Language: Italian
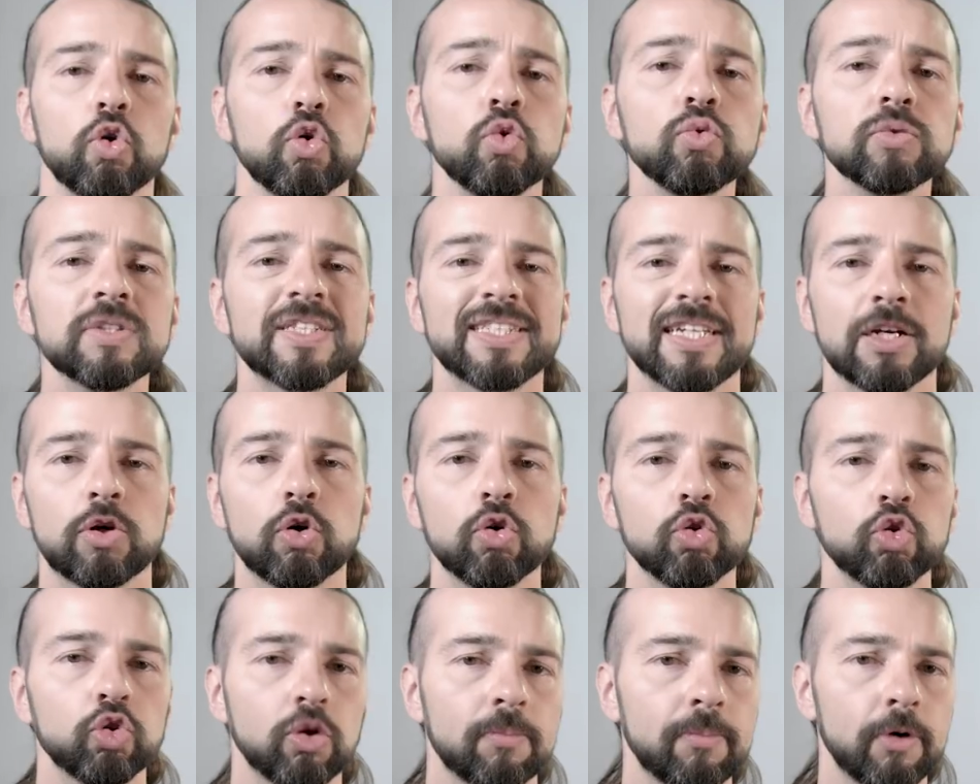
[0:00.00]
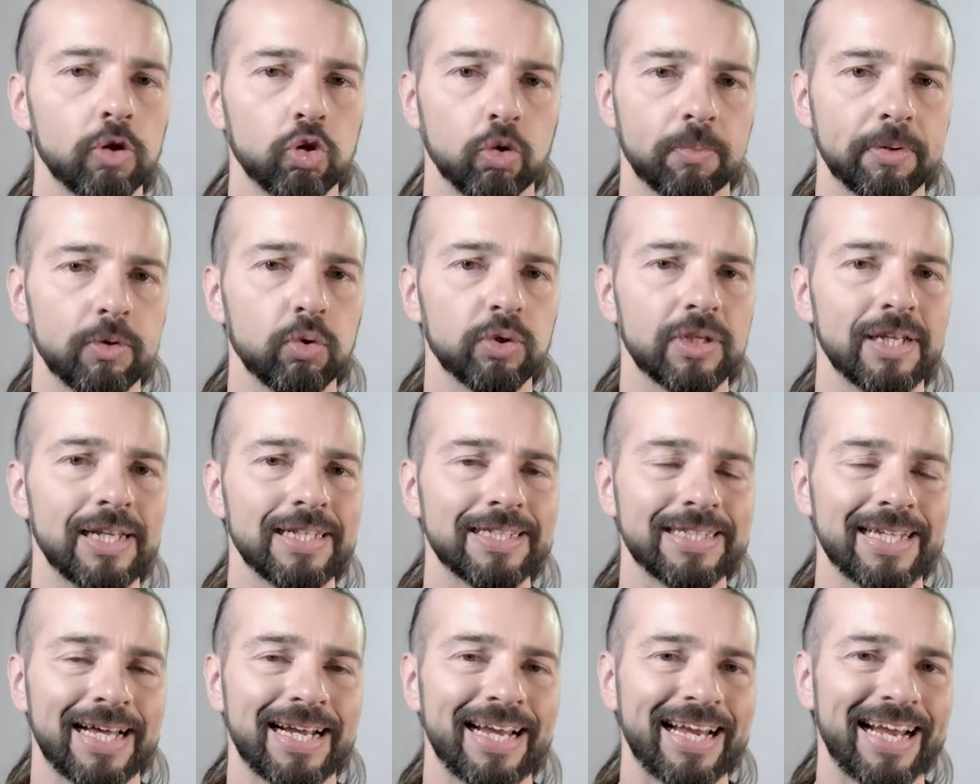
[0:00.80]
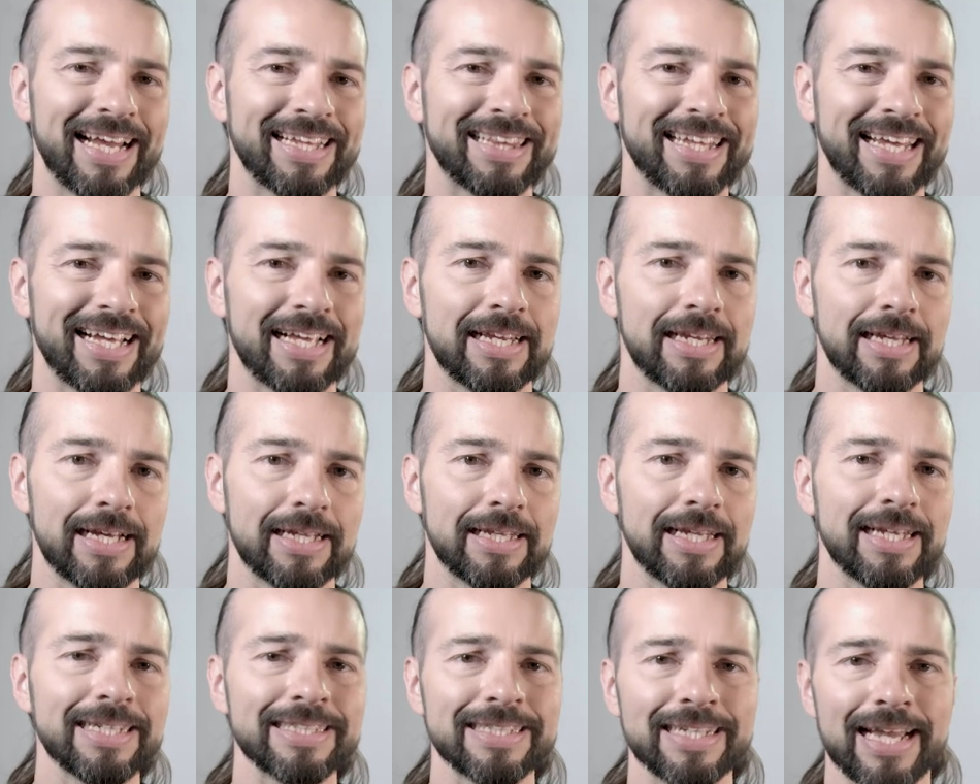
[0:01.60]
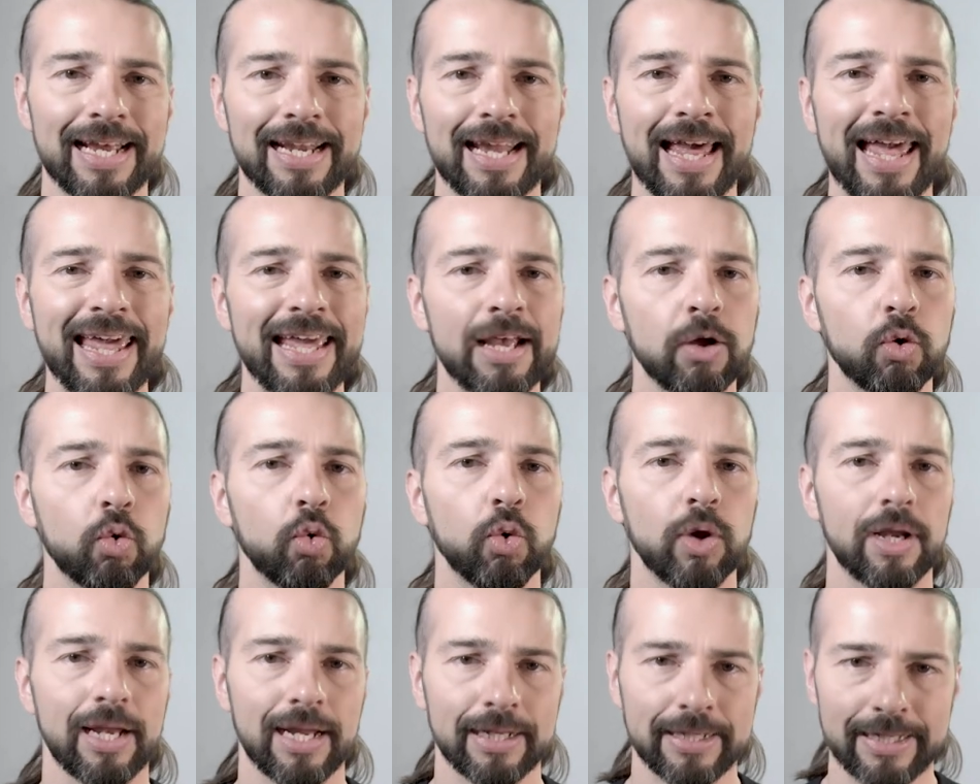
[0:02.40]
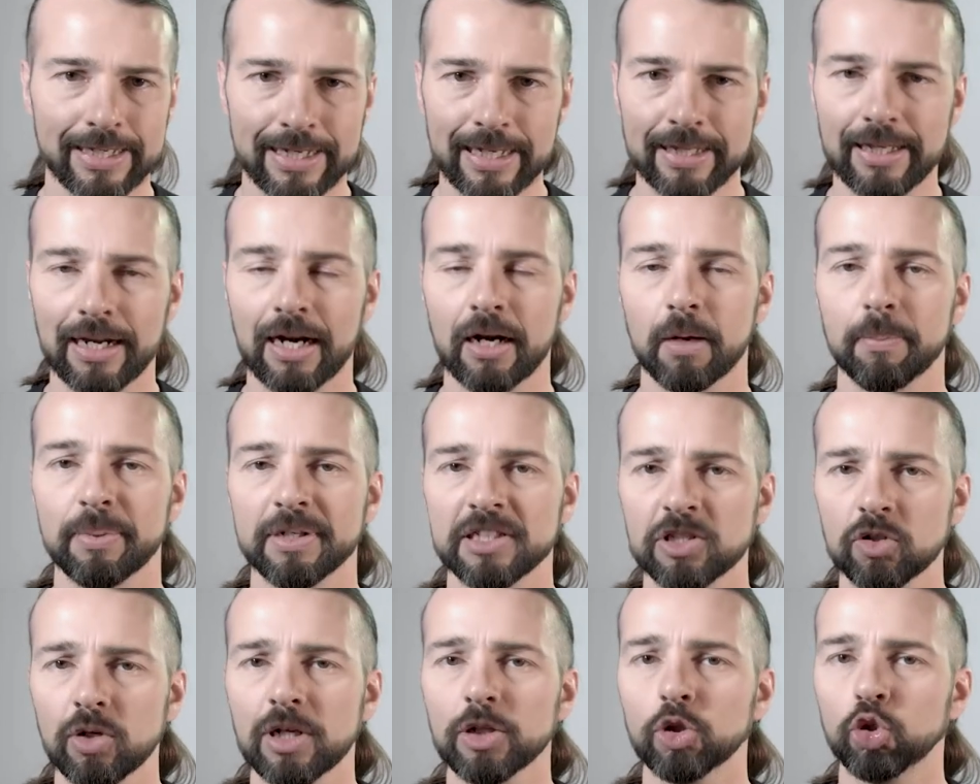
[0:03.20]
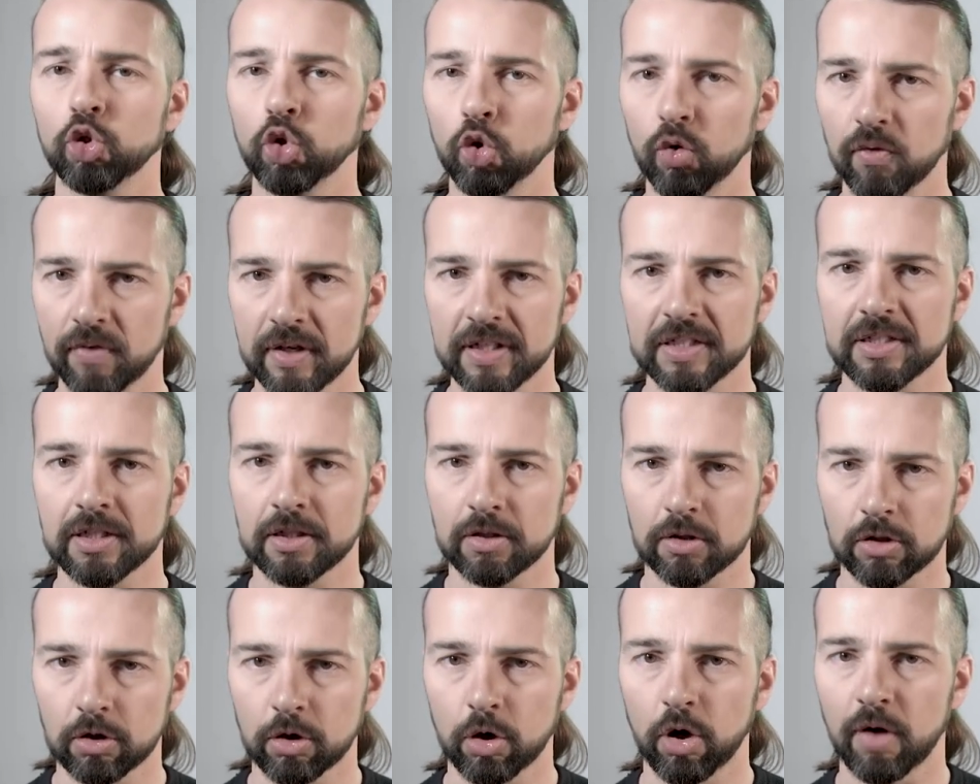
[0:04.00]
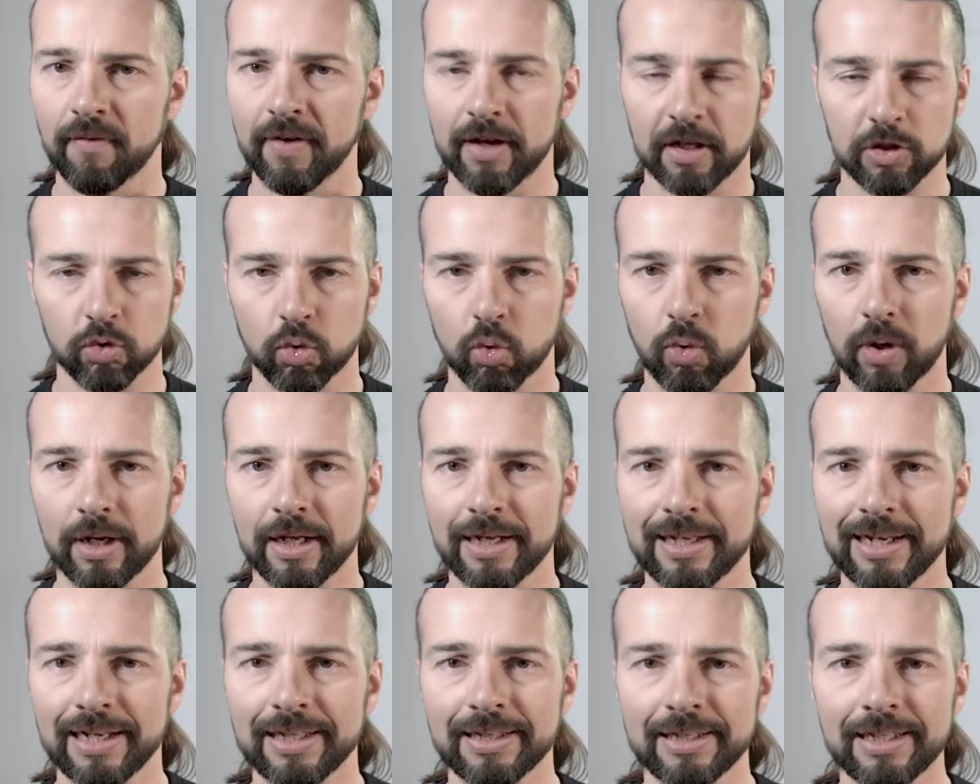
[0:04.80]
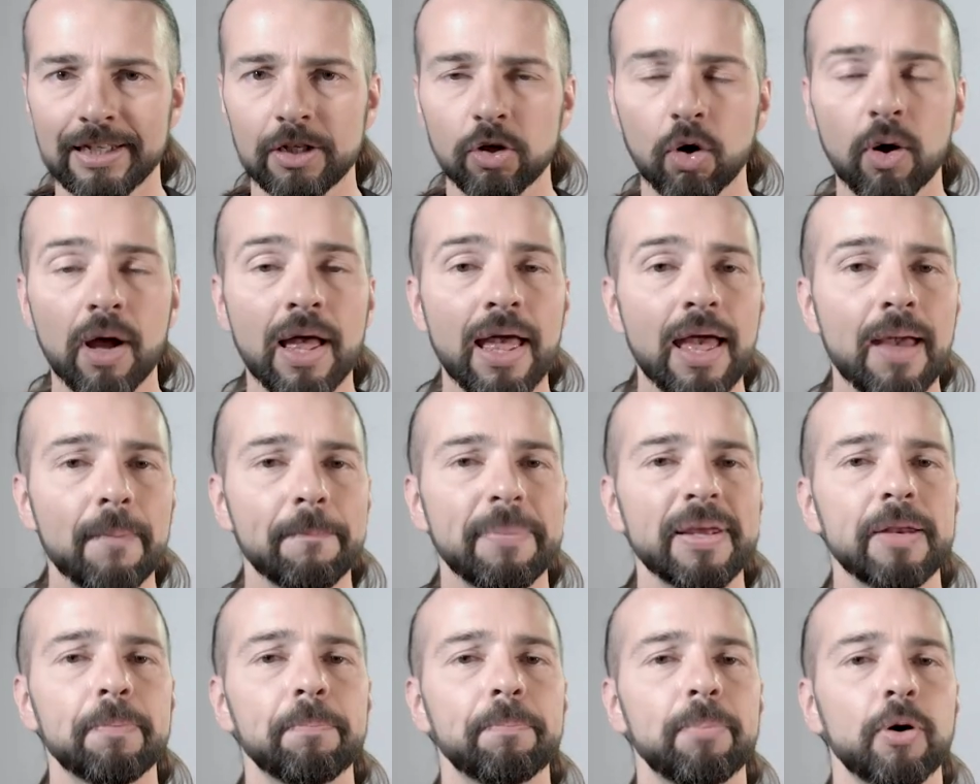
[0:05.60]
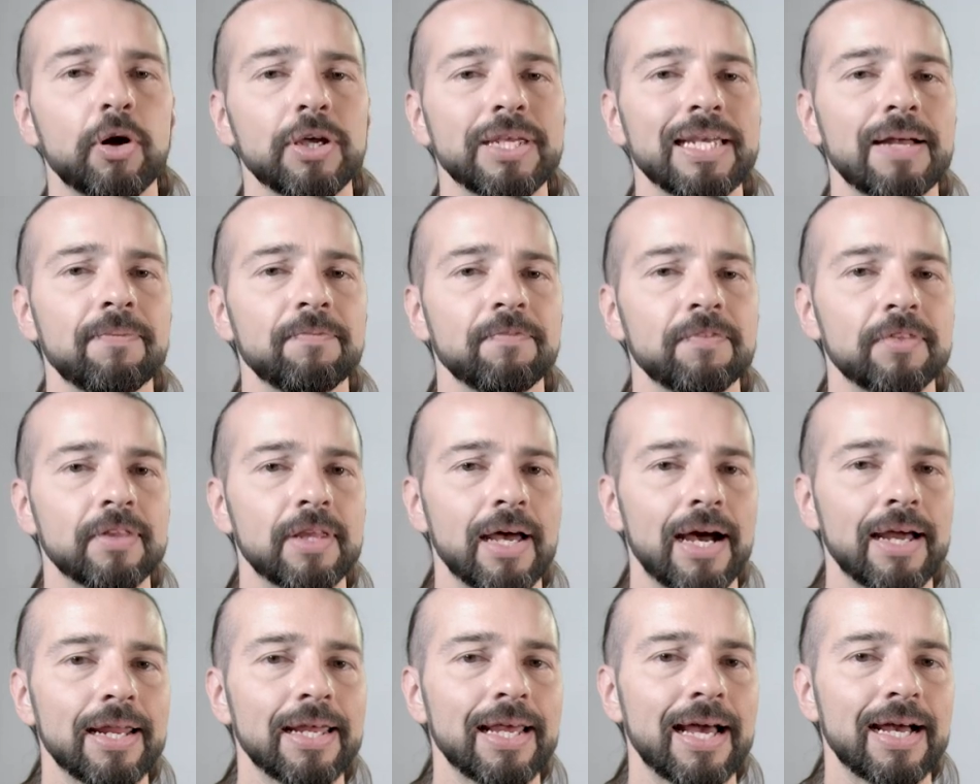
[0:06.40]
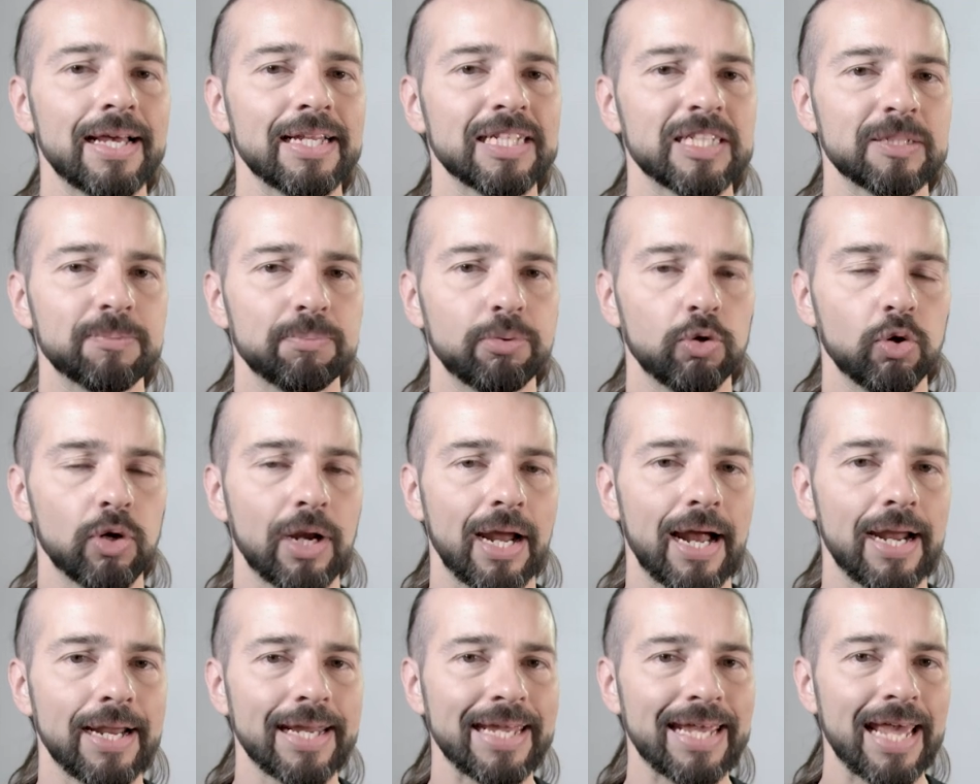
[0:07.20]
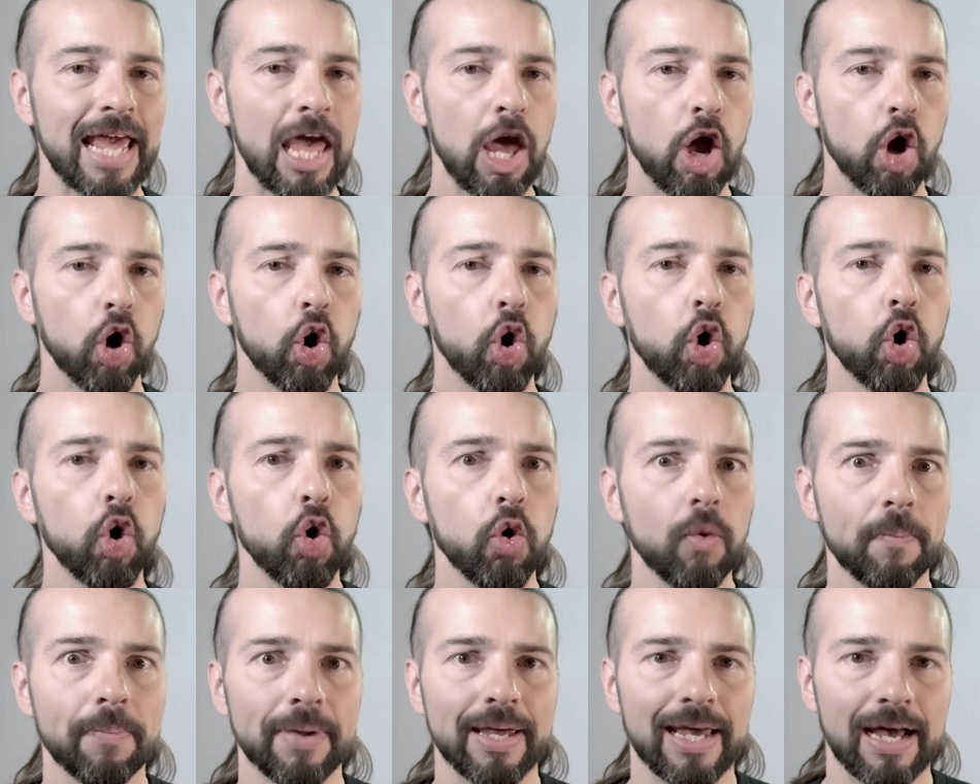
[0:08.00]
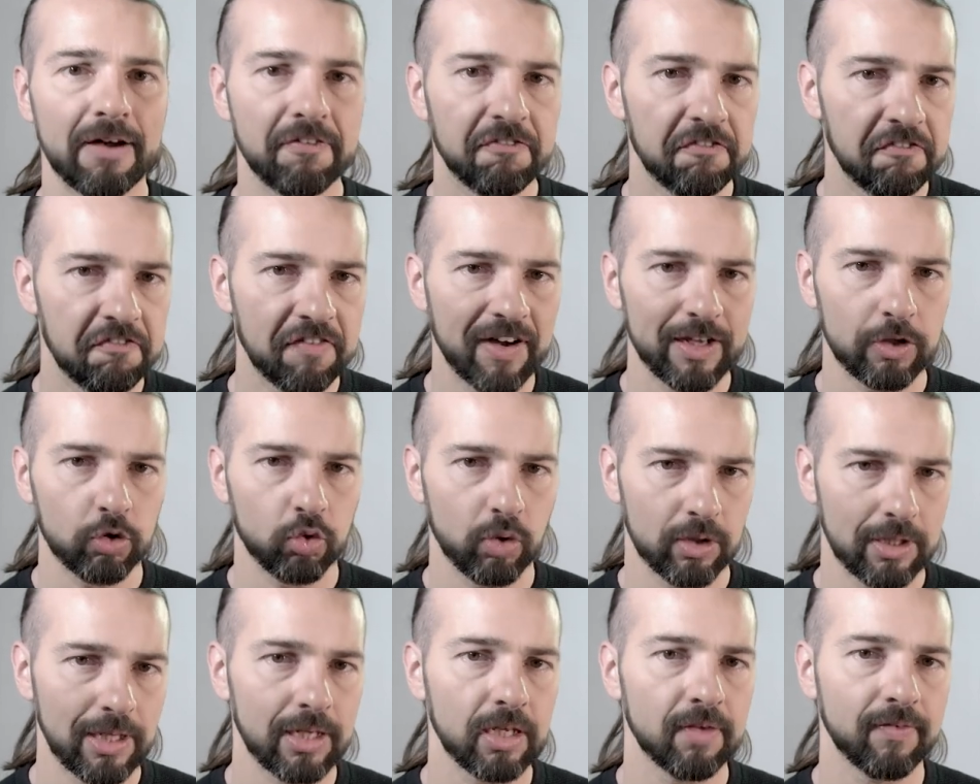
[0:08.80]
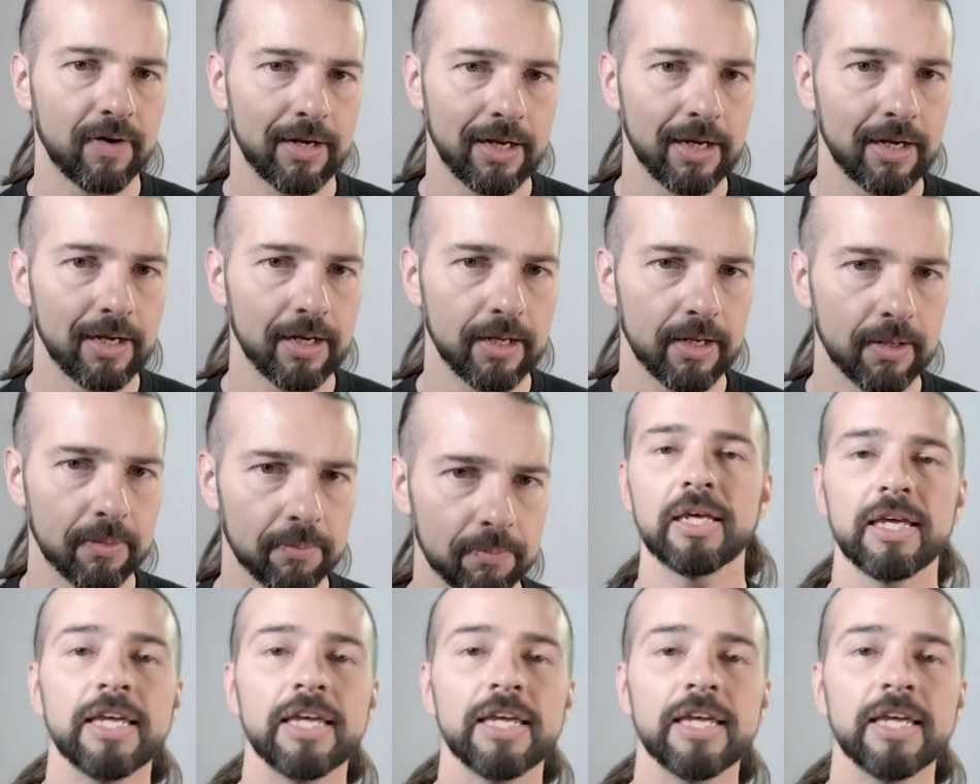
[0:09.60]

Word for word: Un secondo modo per utilizzare la tecnica della scala è quella di chiedere alla persona dove si trova, su quale gradino, per poi andare a esplorare come ha fatto ad arrivare lì.